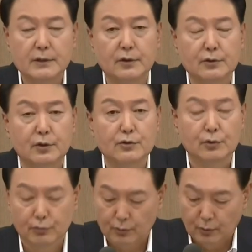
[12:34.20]
2년
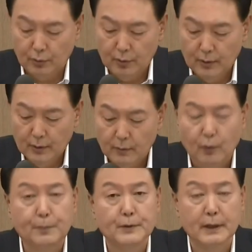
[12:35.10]
연속으로
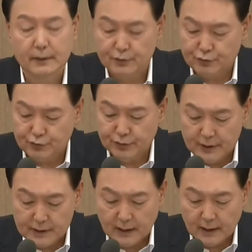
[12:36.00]
5%
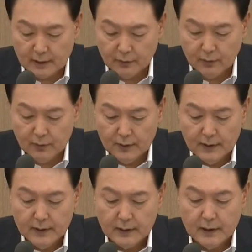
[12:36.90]
수준 인상하고
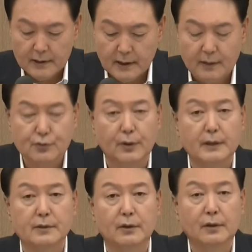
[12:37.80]
일상
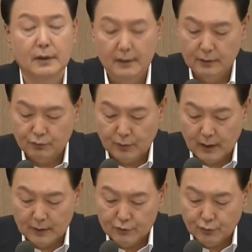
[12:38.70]
속에서
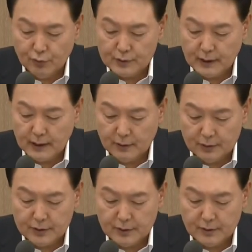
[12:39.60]
국가 유공자의
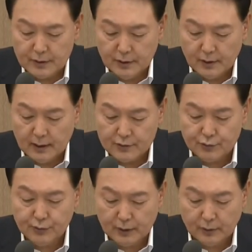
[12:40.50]
헌신을 기억할
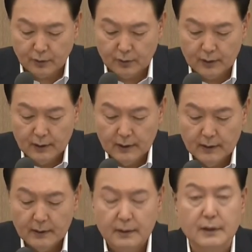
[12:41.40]
수 있도록
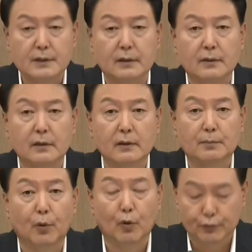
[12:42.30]

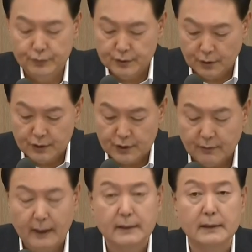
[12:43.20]
디지털 보훈
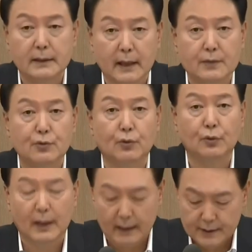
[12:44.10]
전시관을
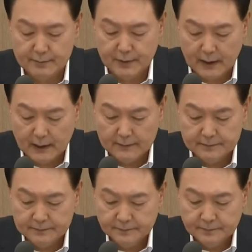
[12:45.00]
개소하겠습니다.